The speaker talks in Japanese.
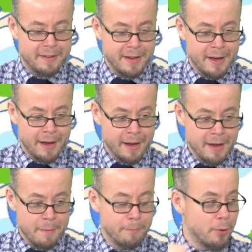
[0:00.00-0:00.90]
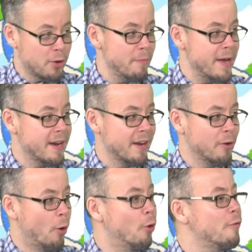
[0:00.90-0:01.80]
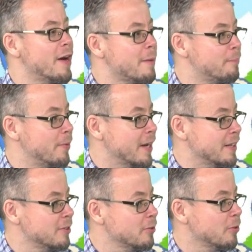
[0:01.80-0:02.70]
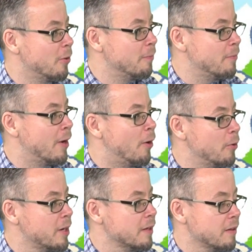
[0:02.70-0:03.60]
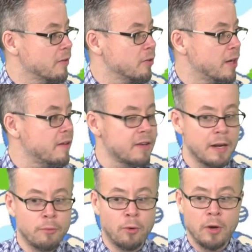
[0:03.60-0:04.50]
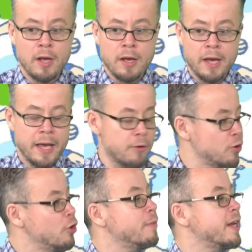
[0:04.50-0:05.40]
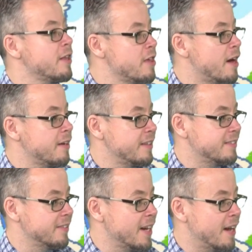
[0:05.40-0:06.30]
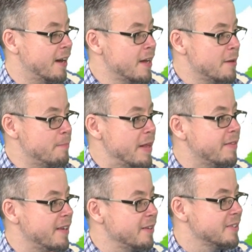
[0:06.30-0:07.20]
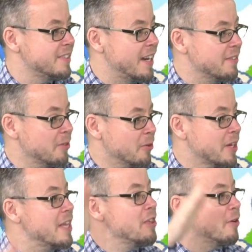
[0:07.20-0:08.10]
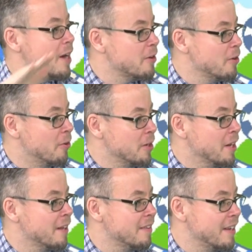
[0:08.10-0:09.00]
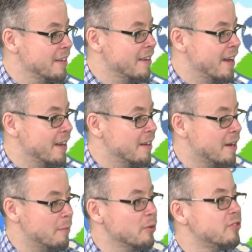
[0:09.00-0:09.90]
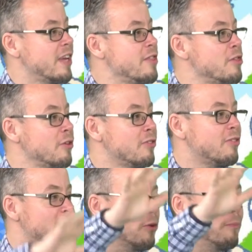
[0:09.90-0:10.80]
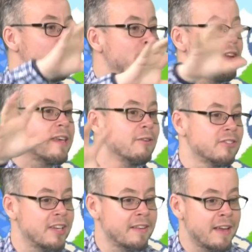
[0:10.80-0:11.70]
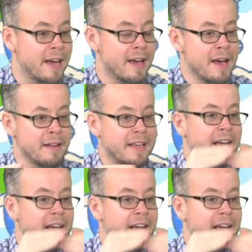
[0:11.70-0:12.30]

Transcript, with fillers: ディアブックメーカーのオーバーラップがちょっと多かったんですよね、ですからもう結構有名なジャーナリストがベッティングサイトの記事を書くようになっていてだからもう戦術の分析をしてて、で